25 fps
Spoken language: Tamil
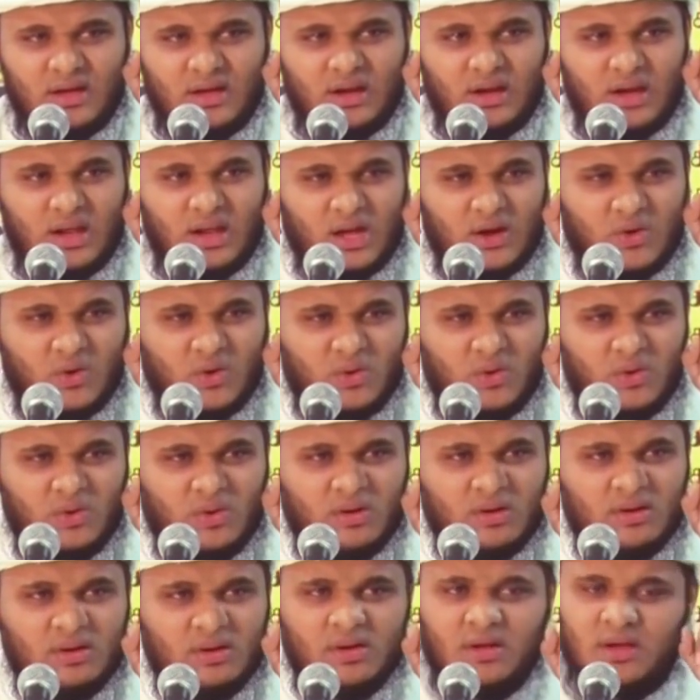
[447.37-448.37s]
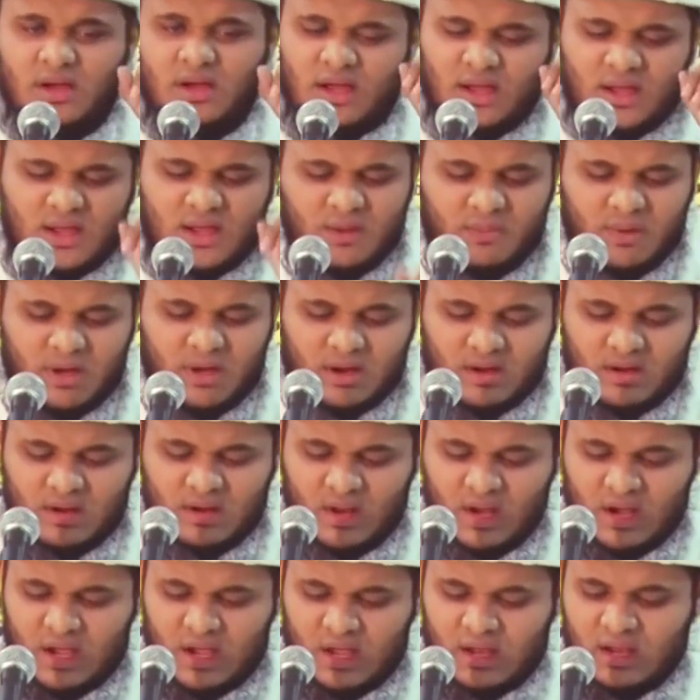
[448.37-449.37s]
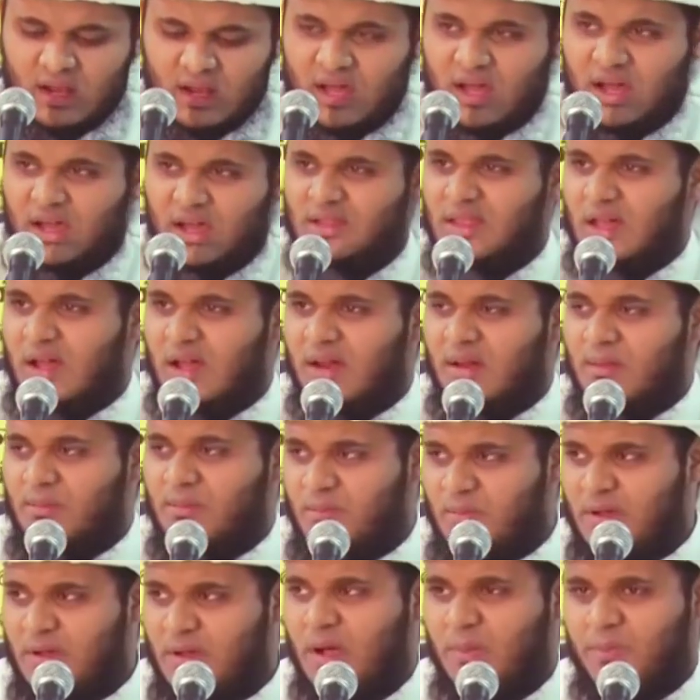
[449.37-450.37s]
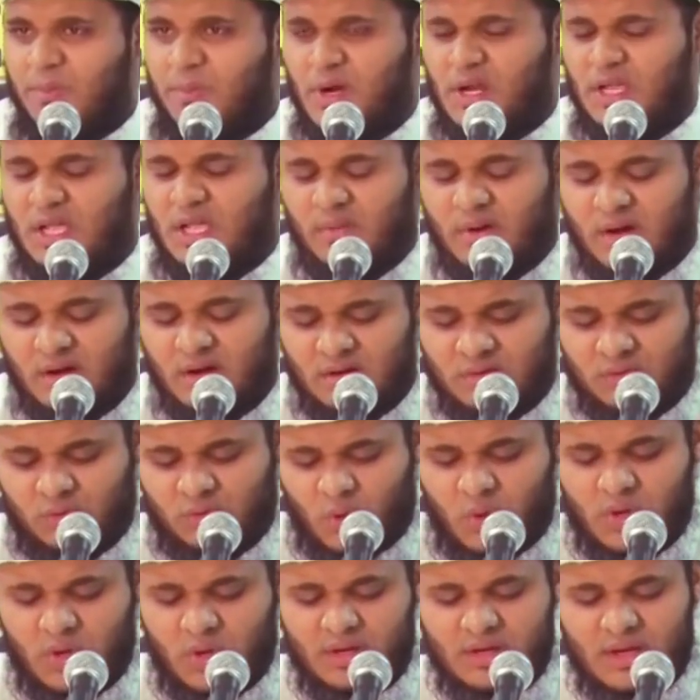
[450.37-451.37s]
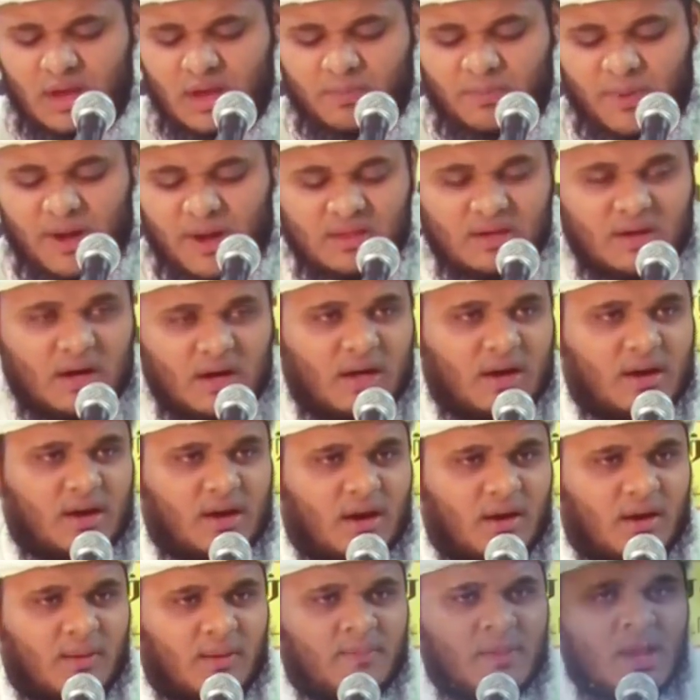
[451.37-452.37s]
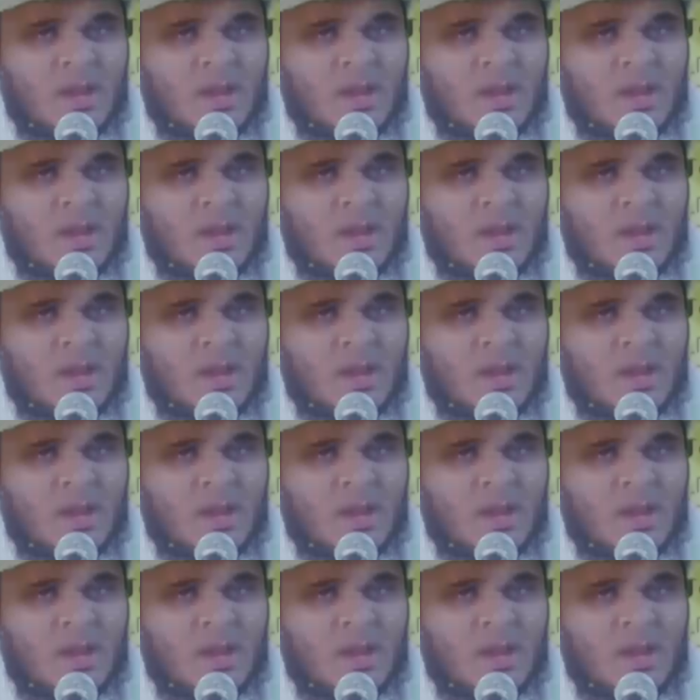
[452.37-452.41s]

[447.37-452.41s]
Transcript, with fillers: அல்லாஹு அக்பர் அல்லாஹ் தான் மிகப்பெரியவன் தொழுகையை பாதுகாருங்கள்